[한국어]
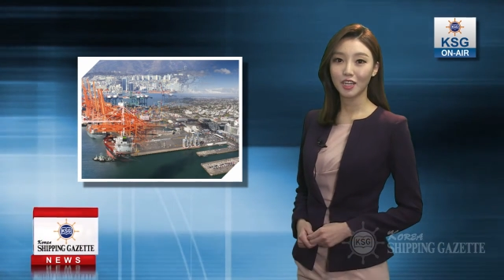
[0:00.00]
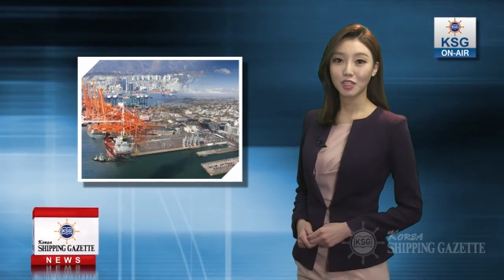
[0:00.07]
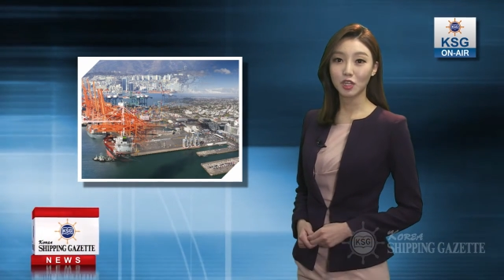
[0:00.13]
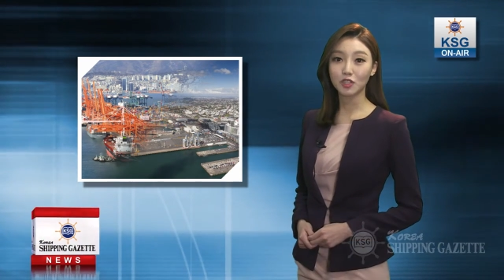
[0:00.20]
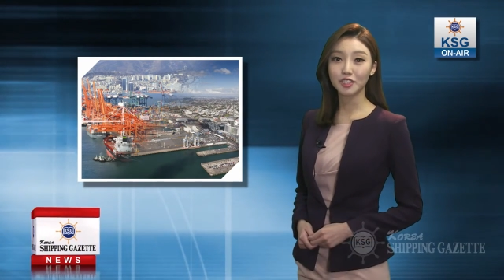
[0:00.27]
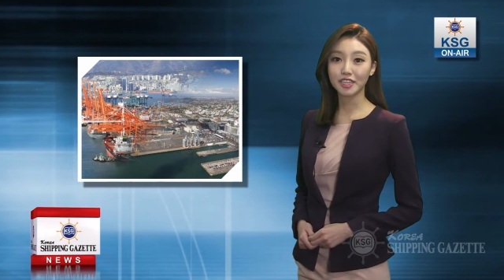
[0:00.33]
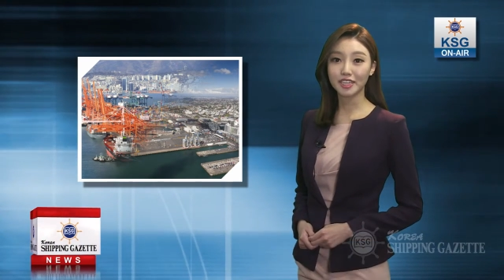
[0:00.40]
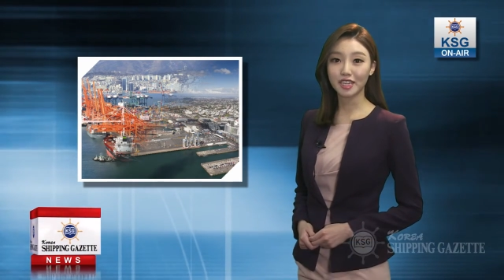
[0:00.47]

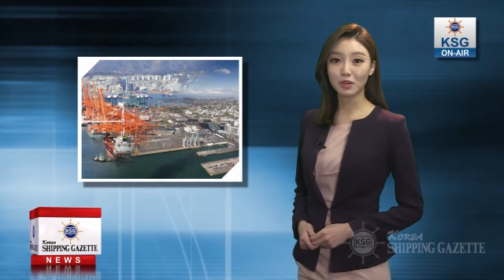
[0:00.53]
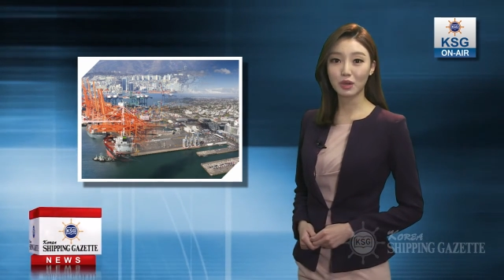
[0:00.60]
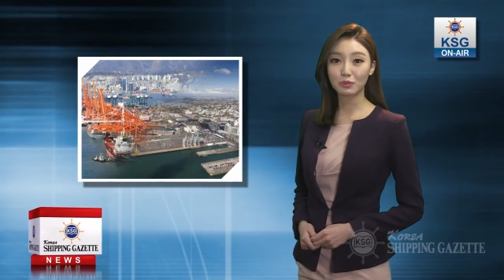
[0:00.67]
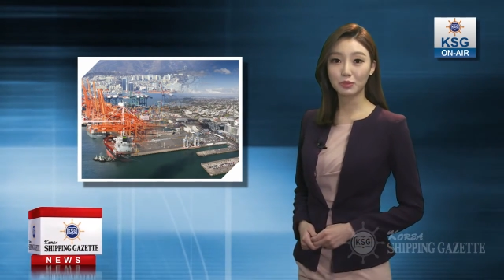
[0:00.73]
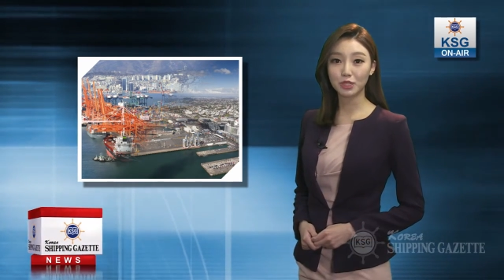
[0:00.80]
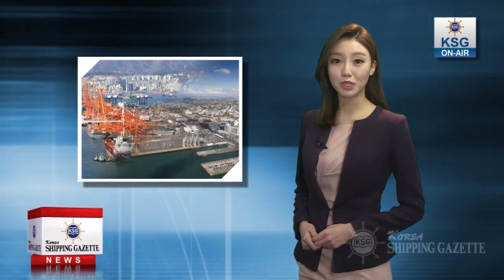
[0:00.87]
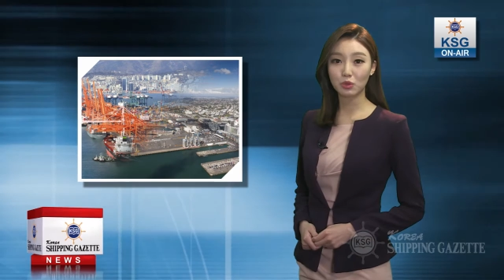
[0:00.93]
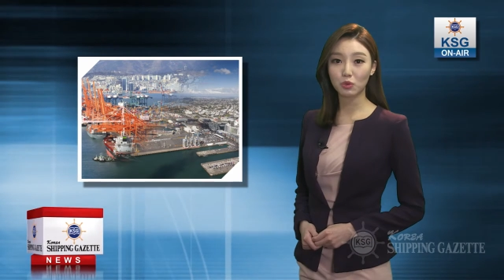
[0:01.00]
전 세계
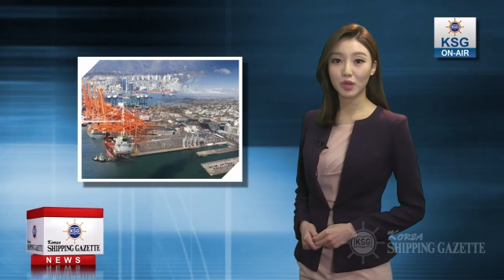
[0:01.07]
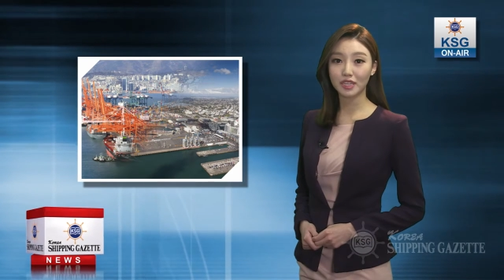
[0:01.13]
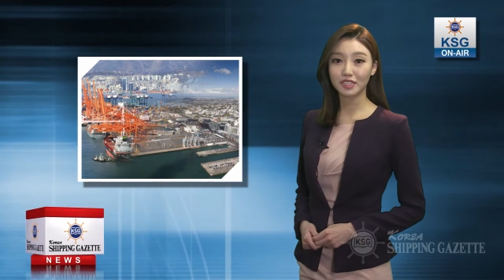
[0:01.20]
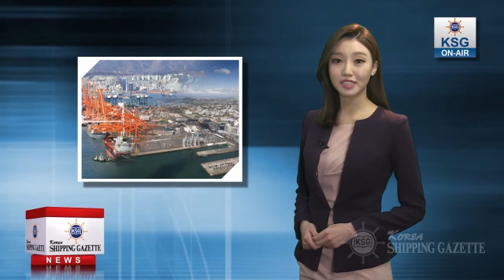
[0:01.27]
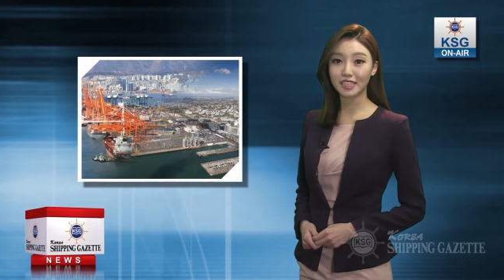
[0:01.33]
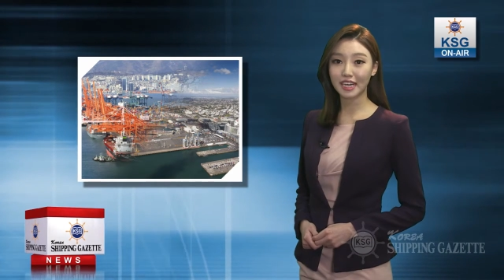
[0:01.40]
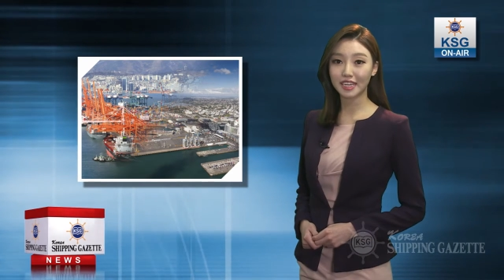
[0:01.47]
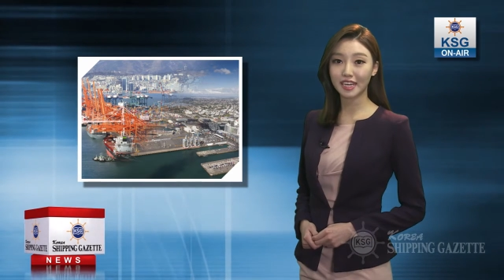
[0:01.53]
화물이
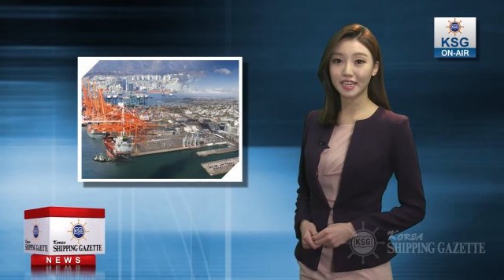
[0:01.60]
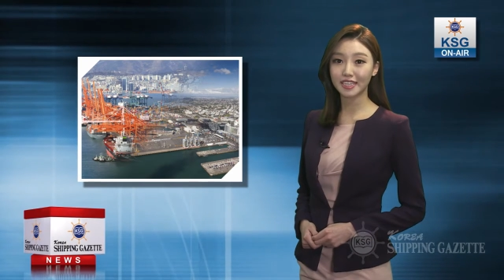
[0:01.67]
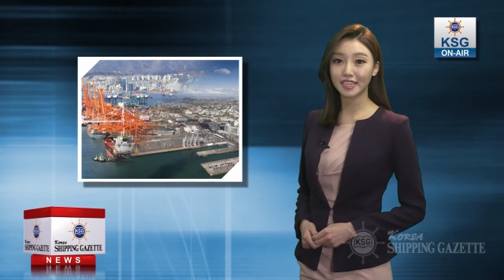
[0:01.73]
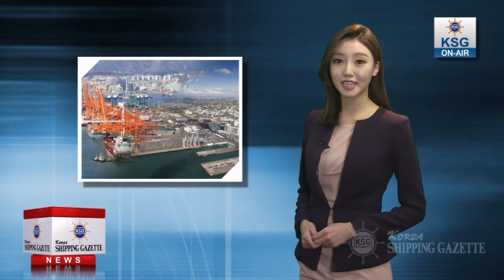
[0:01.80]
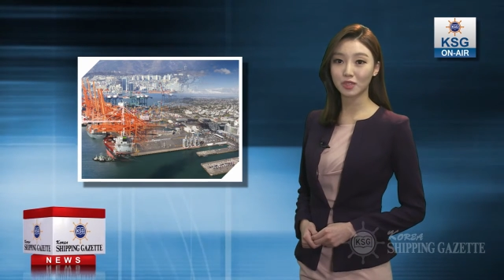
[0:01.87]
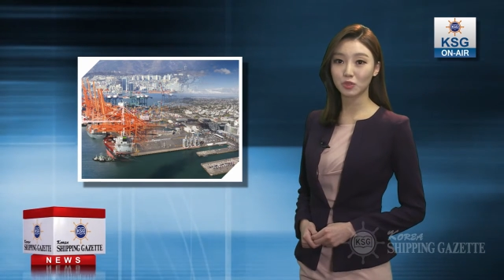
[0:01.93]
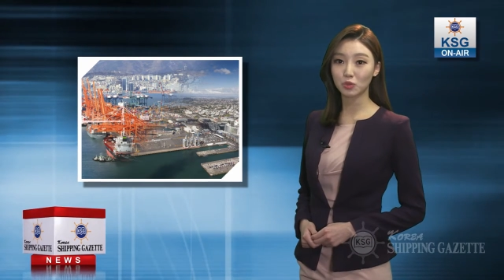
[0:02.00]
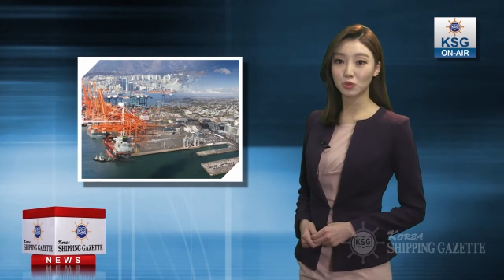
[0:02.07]
오가는
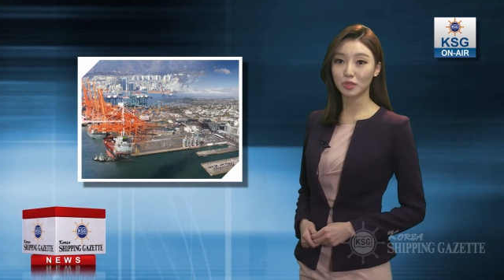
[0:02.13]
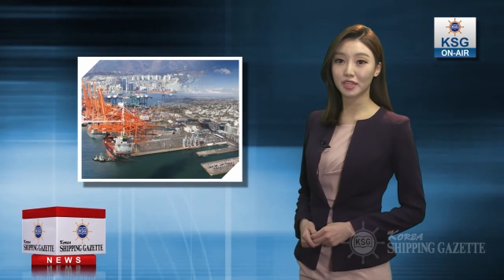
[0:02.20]
상하이항도